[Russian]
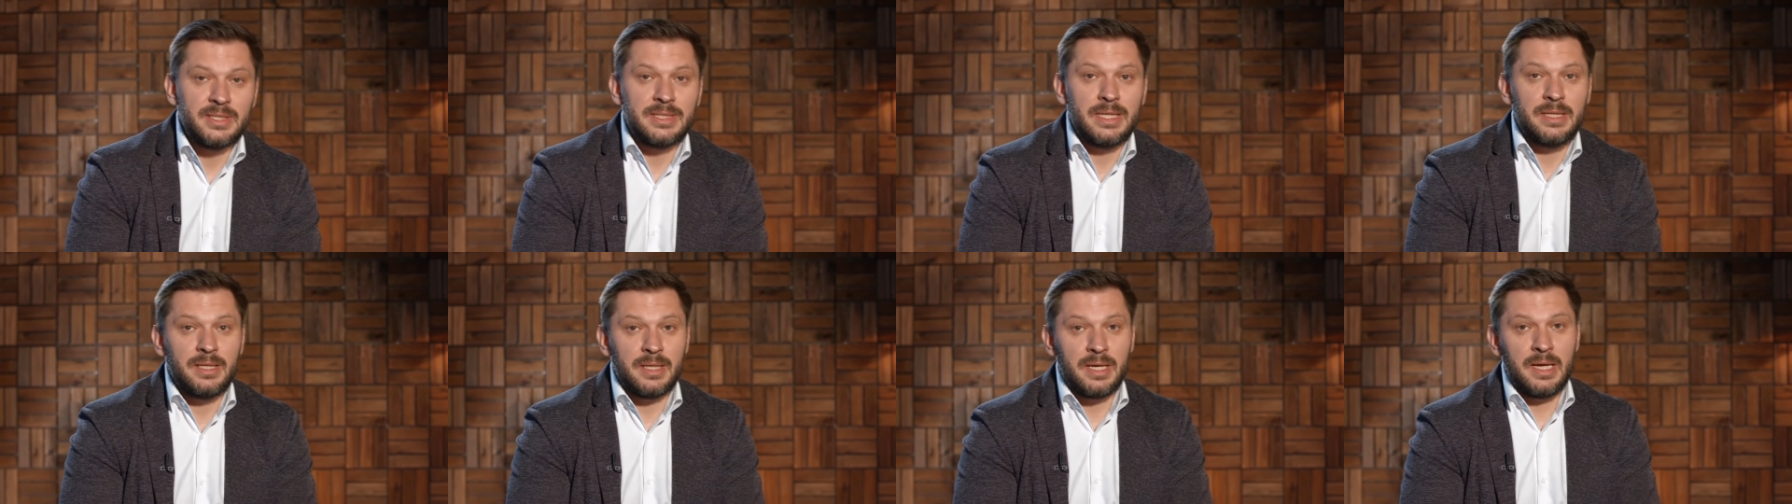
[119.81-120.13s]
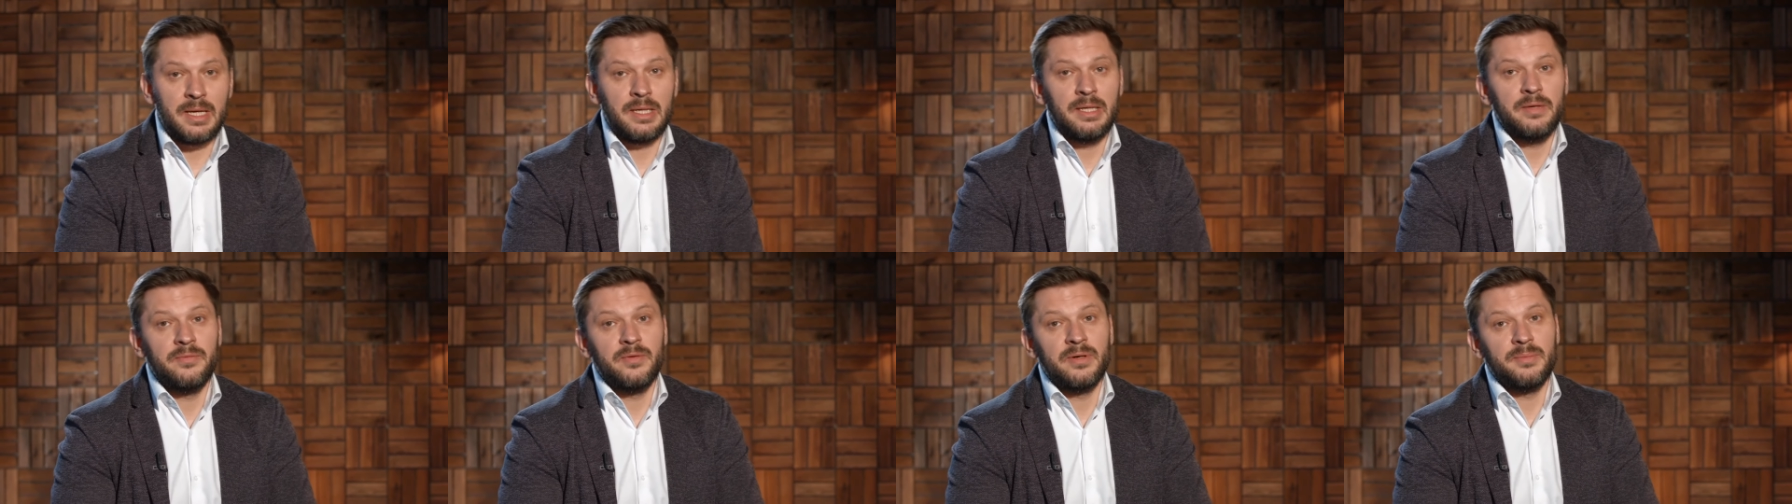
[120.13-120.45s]

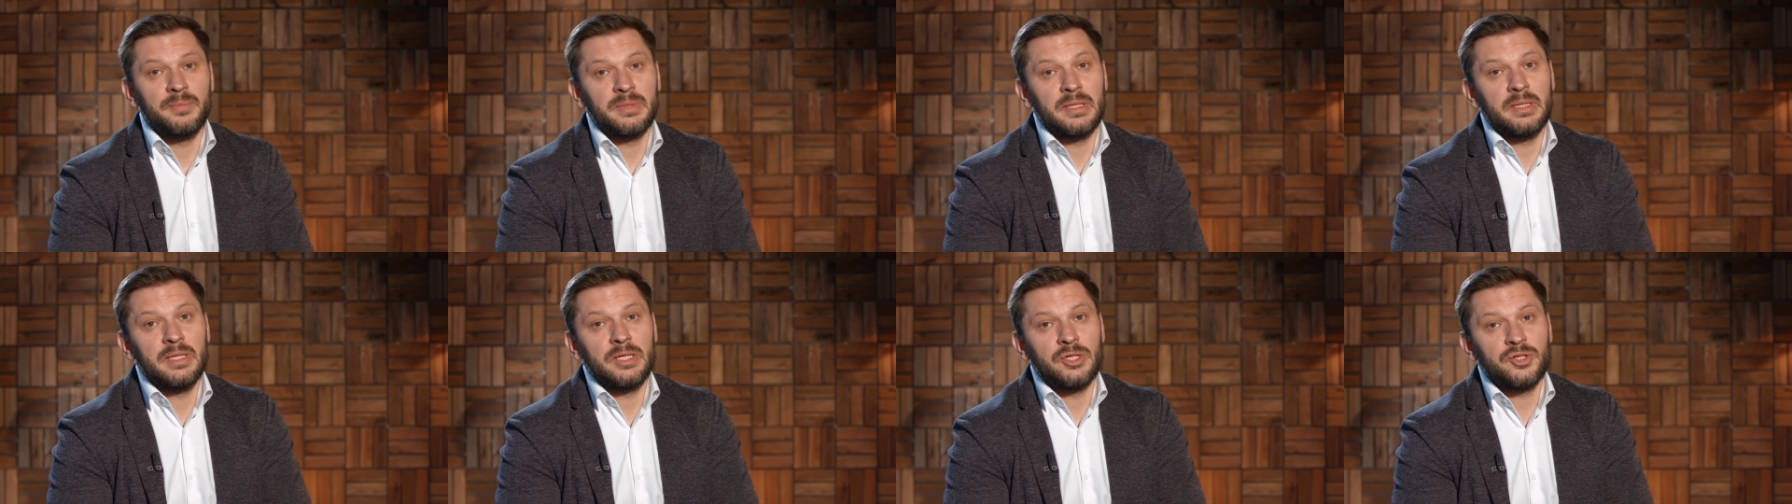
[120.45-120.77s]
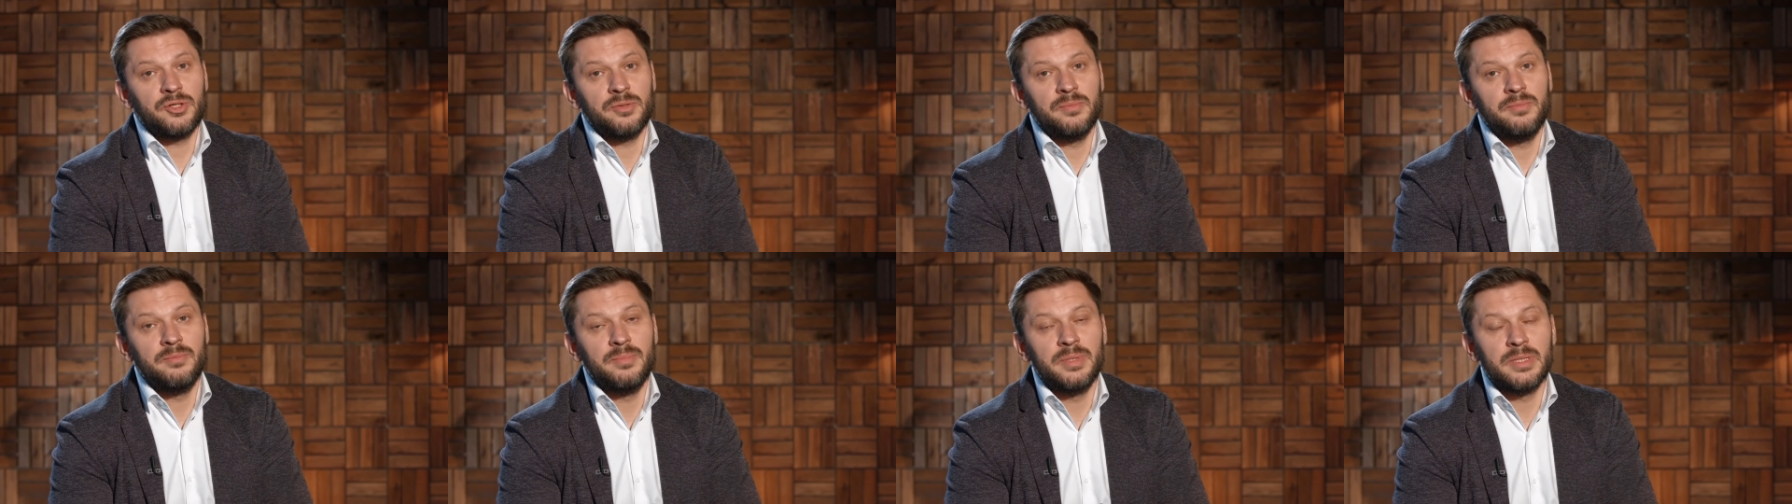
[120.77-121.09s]
затрагиваем на
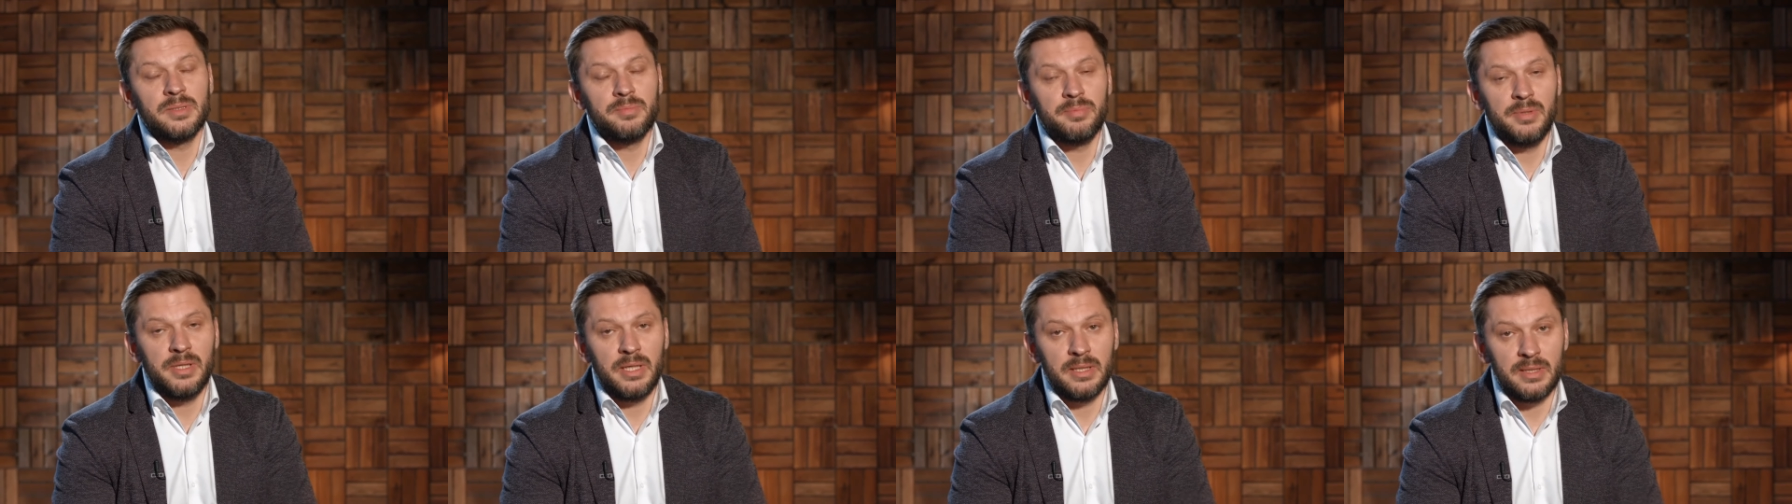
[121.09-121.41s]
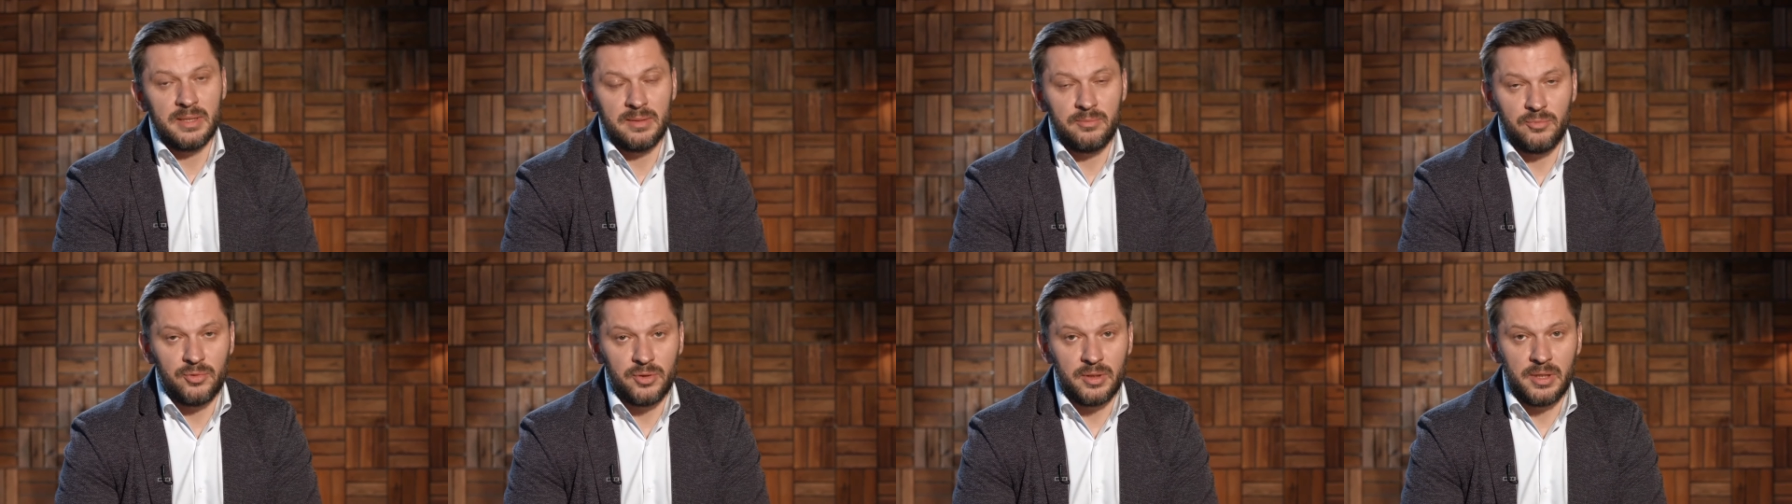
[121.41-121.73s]
нашем
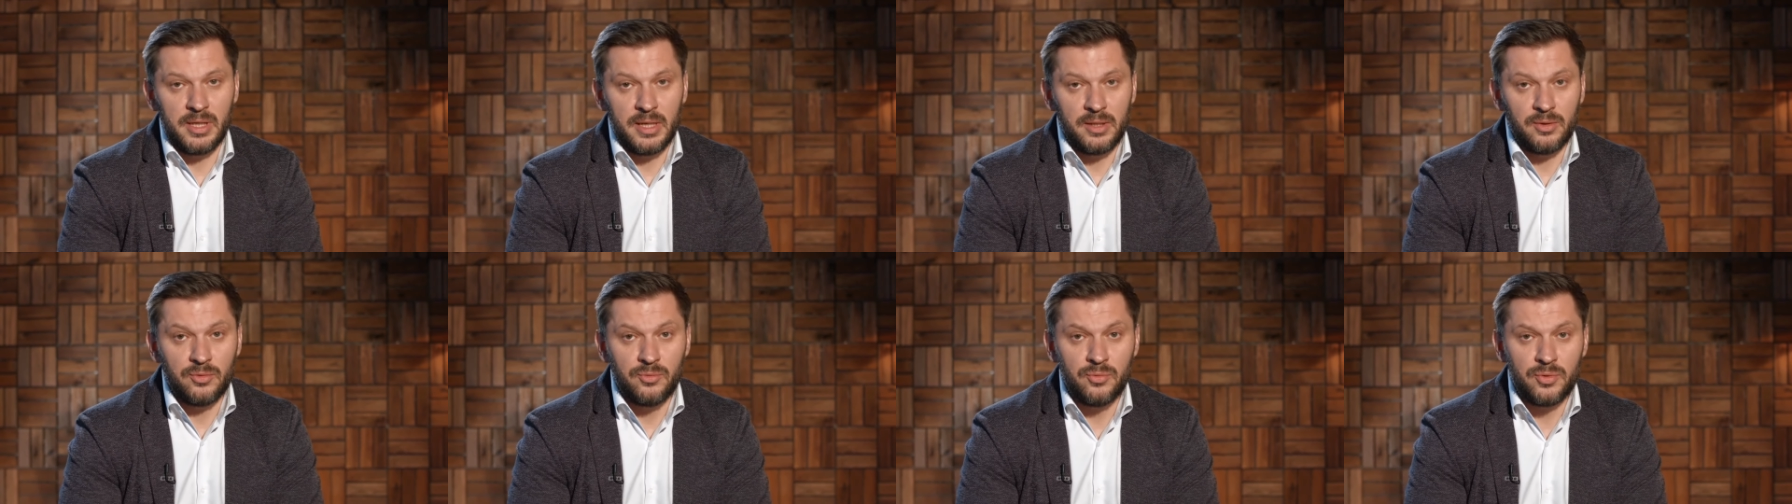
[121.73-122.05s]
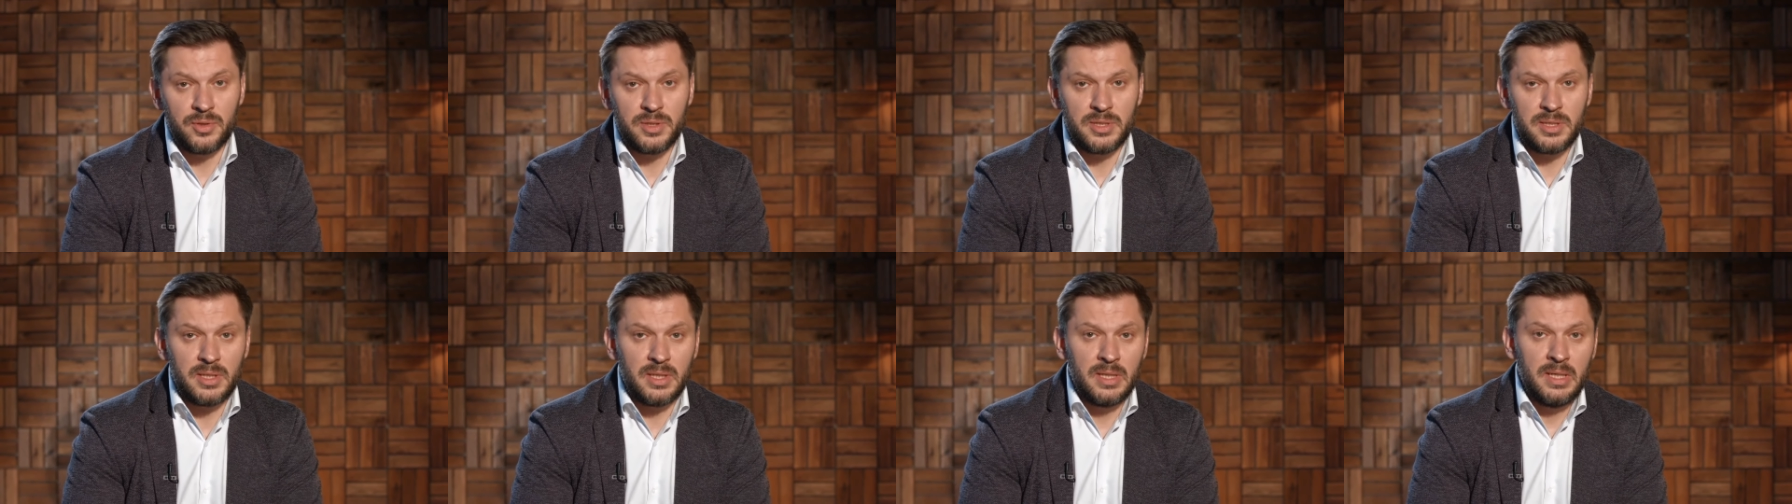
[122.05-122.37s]
бесплатном
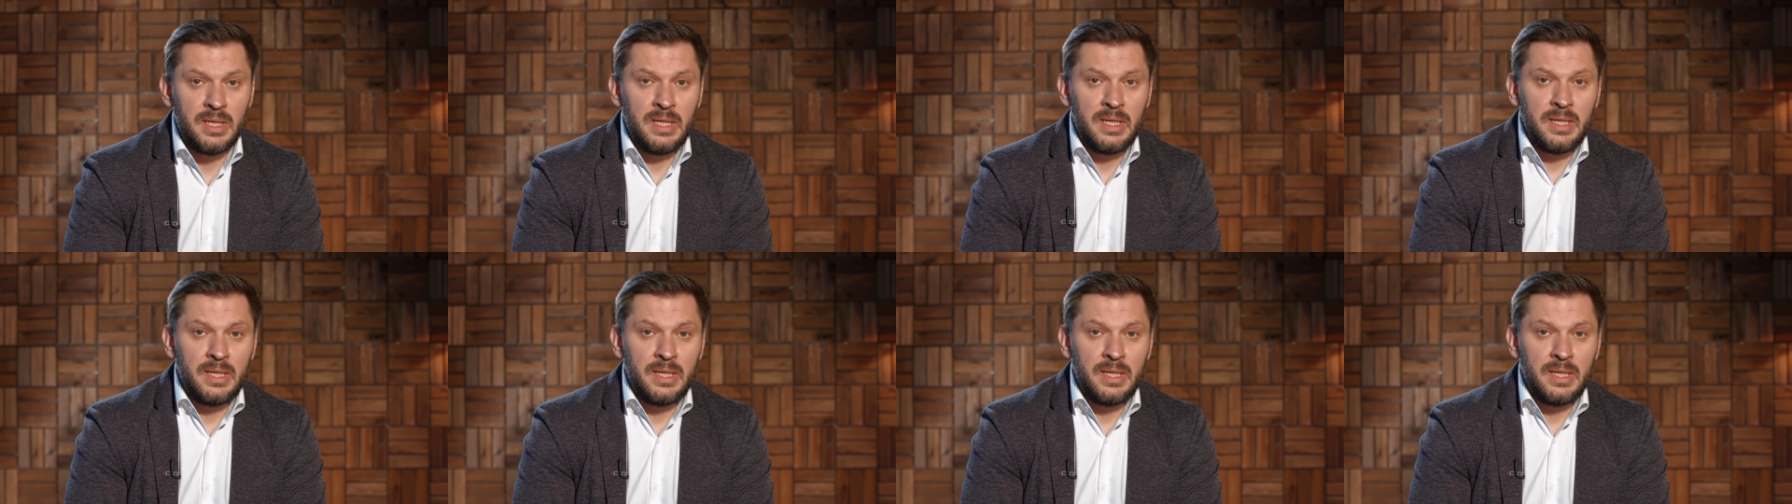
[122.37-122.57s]
онлайн-курсе